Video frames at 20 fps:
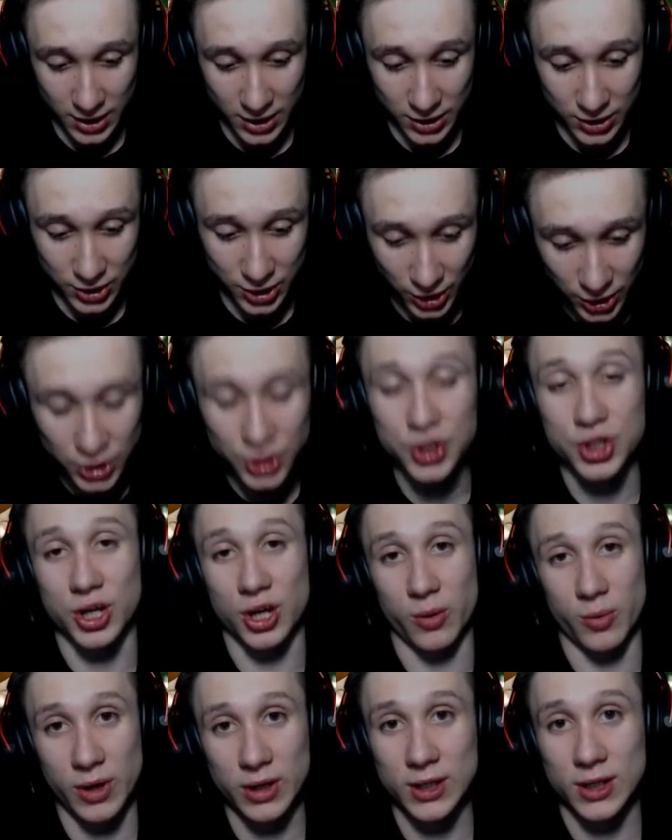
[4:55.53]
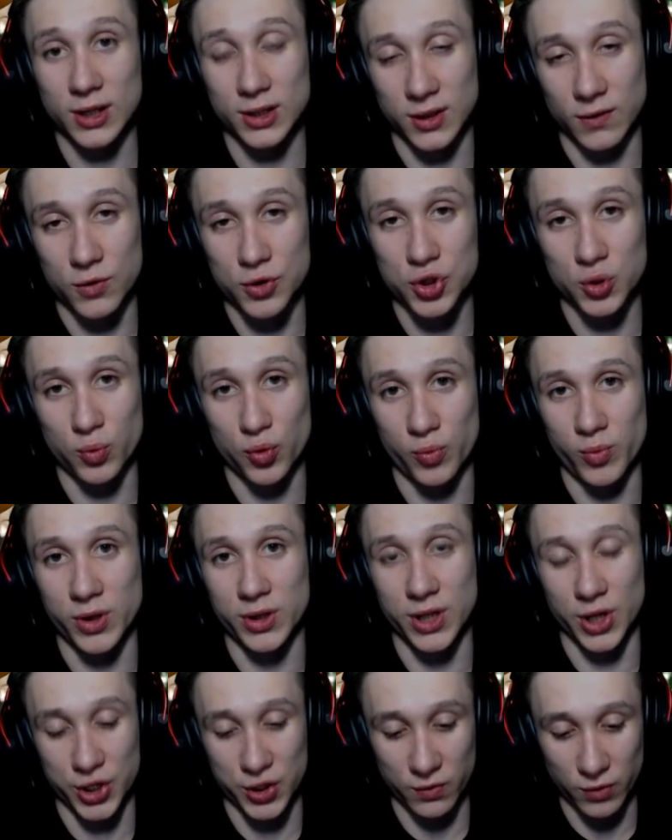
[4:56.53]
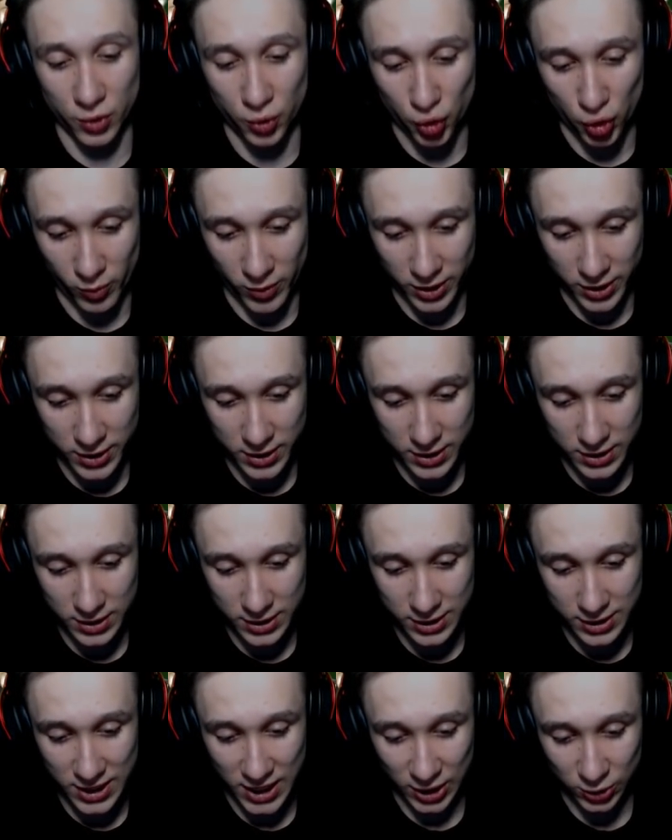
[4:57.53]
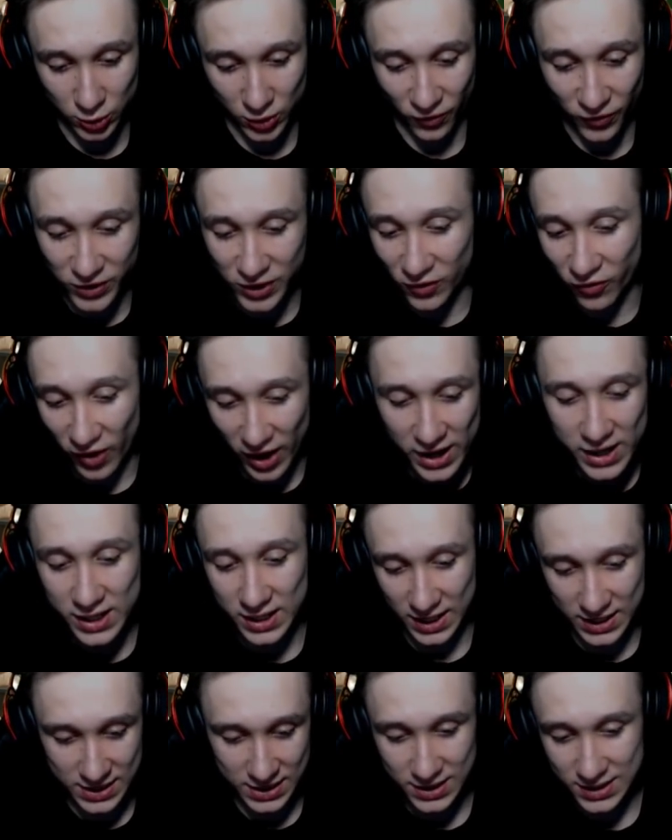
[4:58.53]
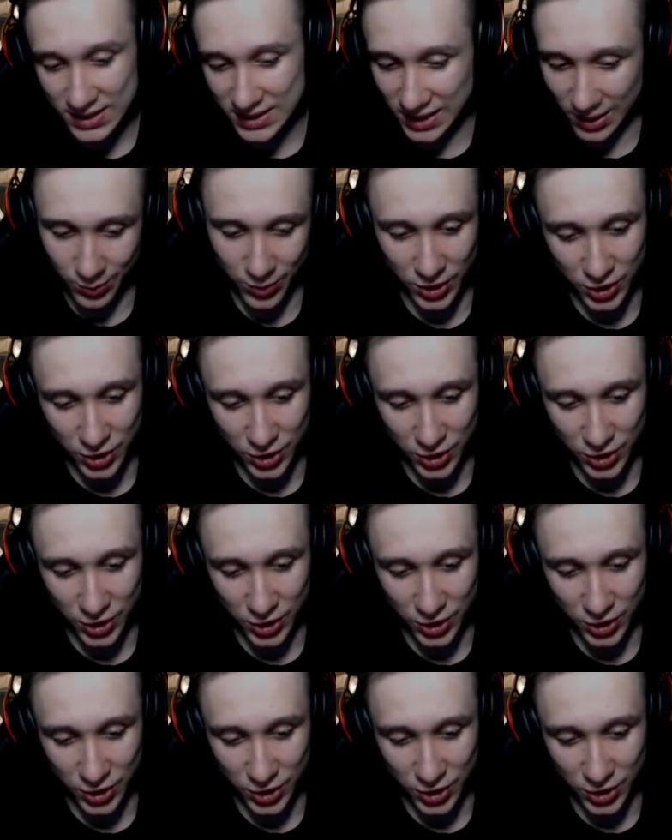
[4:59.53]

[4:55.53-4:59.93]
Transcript: Три тычки, ребята, для того, чтобы убить нашего Грома, который в два раза слабее,